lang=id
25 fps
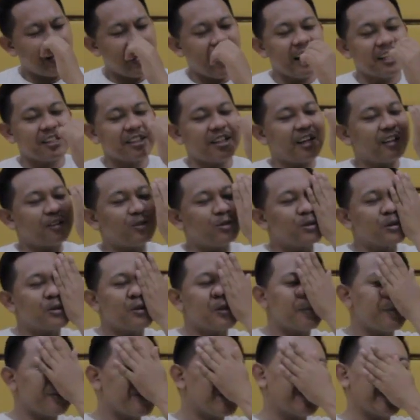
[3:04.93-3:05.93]
ajak
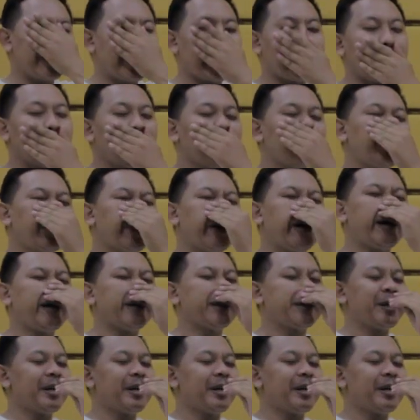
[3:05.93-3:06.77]
kutuk menolak lupa.